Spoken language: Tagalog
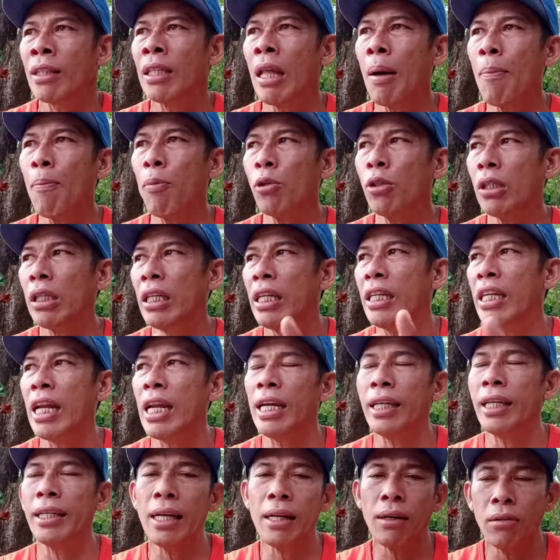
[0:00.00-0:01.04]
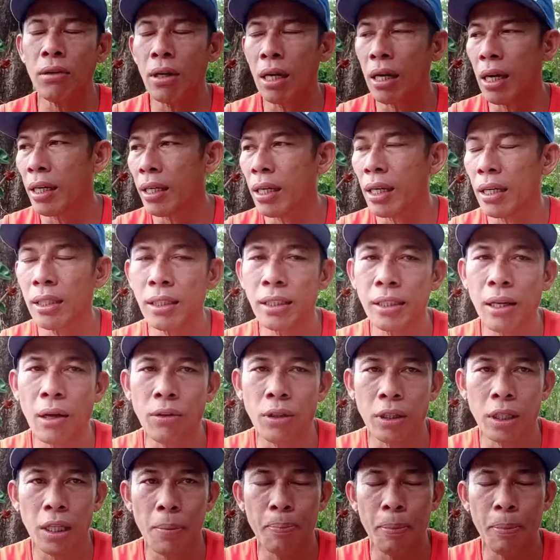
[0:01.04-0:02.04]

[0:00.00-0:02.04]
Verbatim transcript: Tapos linalagyan ko na lang ng sound